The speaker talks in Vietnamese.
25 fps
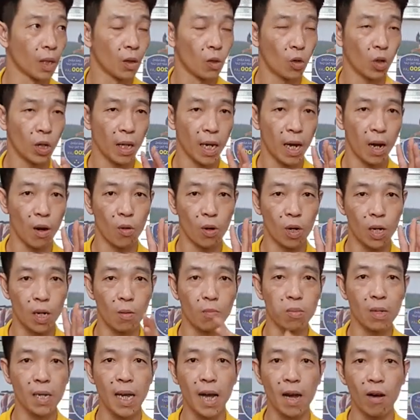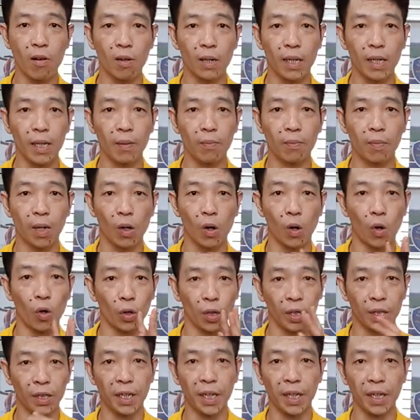Con nào không nhao lên mà
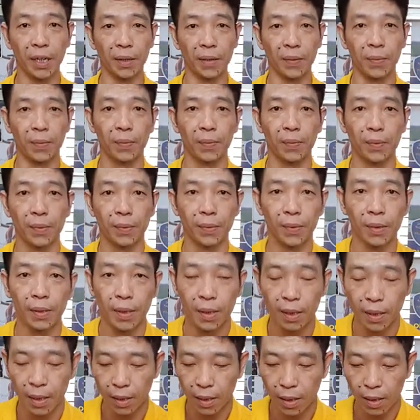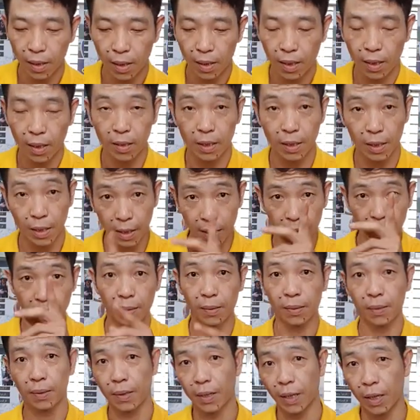ngồi nhìn uh, xin
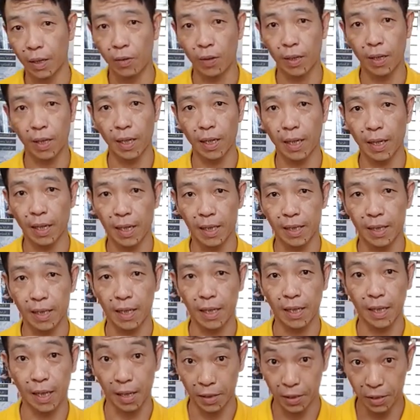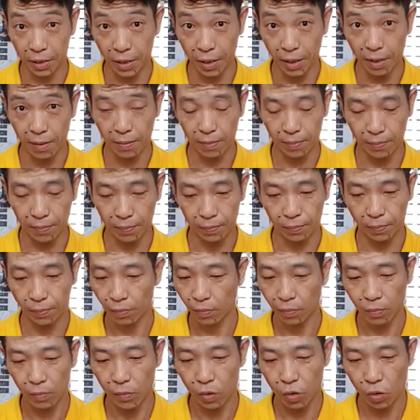thì con đấy là sẽ được ăn trước.
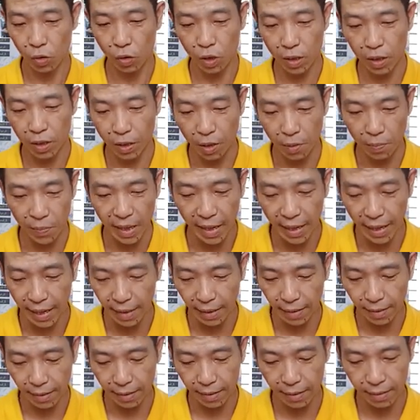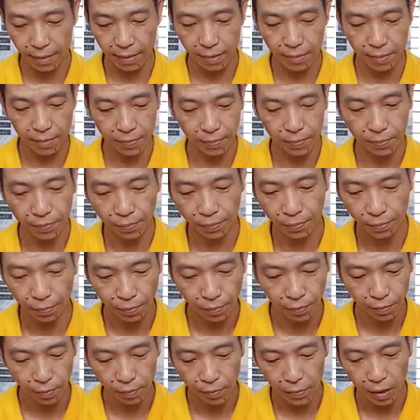Chúng nó sẽ biết hết,
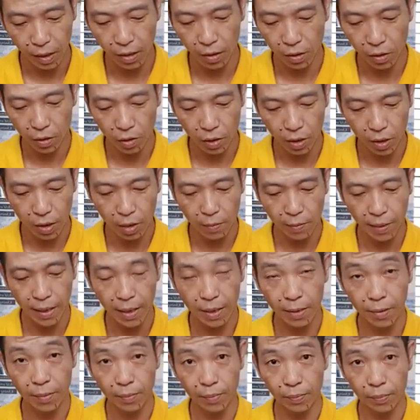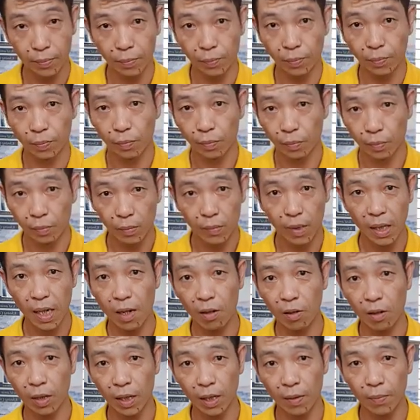tự chúng nó sẽ biết.
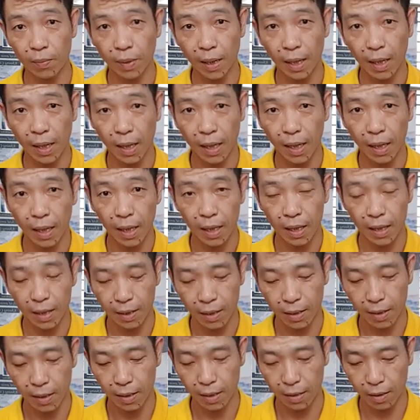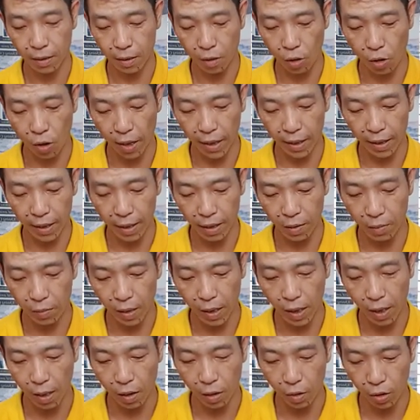Nhao lên mà đòi thì không
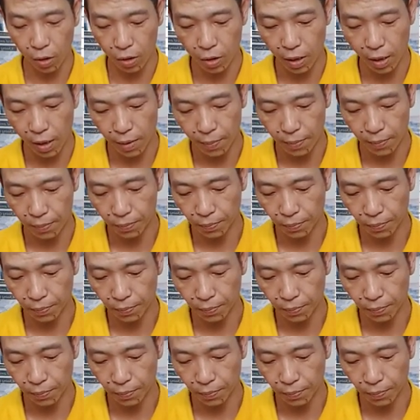được, ngồi xuống.